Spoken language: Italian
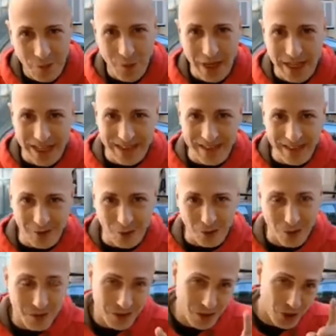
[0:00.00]
di quelli che
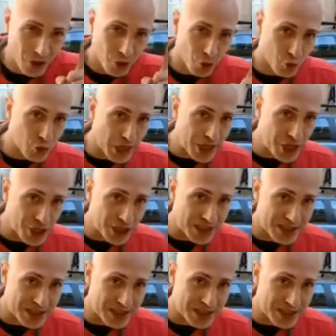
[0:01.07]
dicono tu sei